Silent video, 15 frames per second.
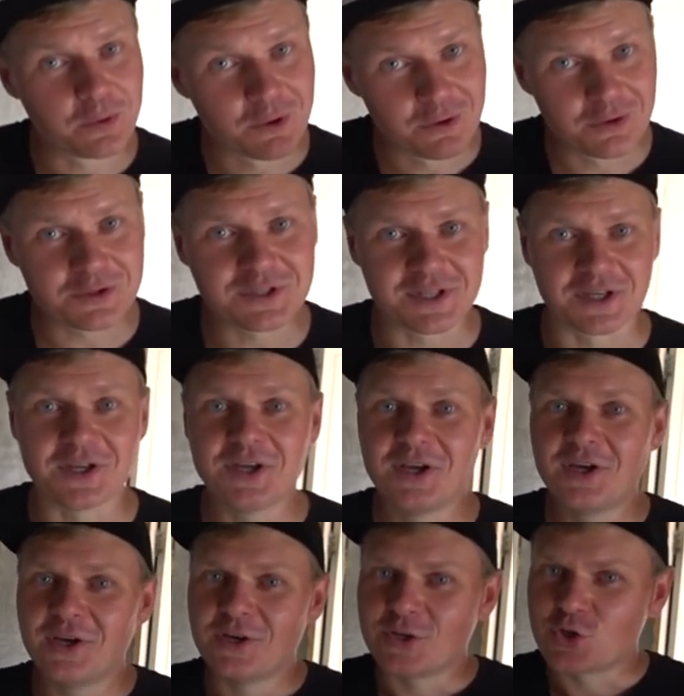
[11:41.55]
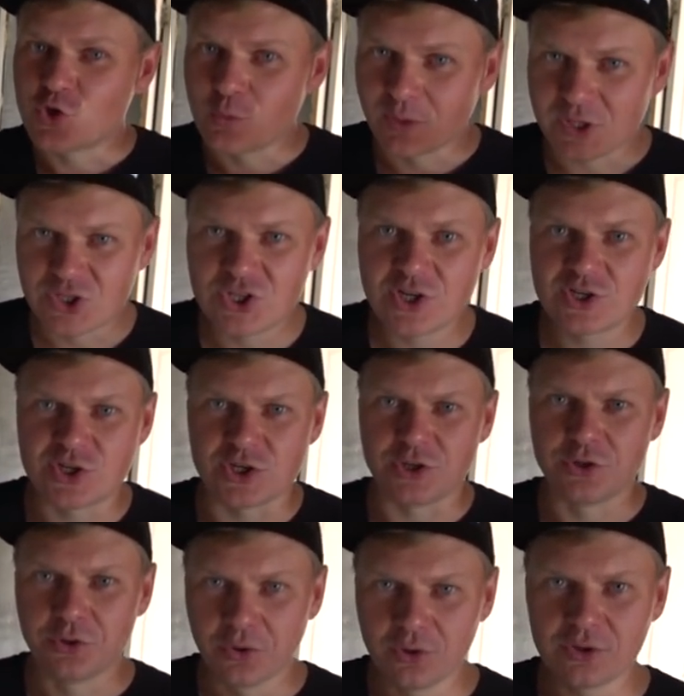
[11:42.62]
просто чумачечий,
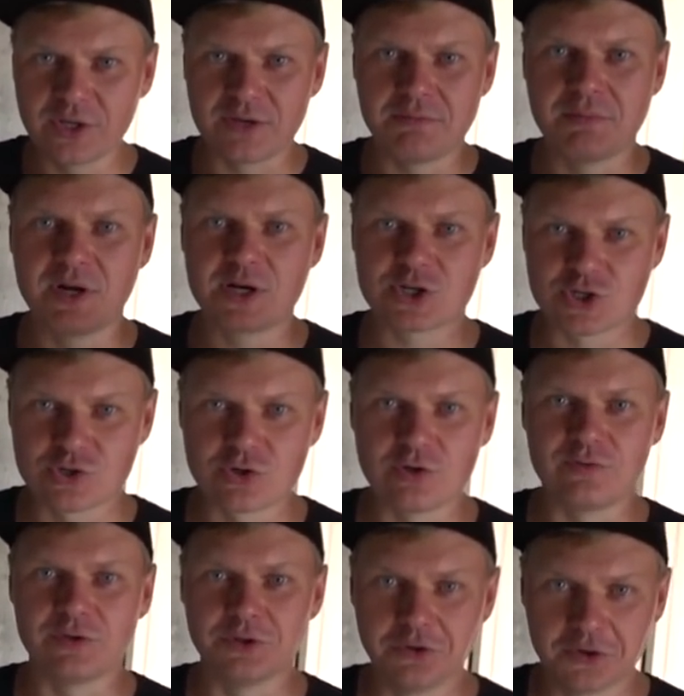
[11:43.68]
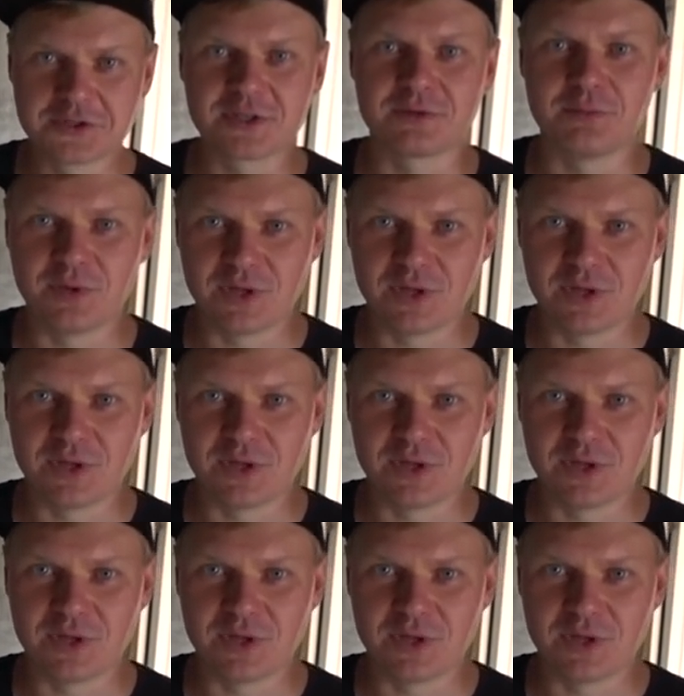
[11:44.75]
долгий, большой видос от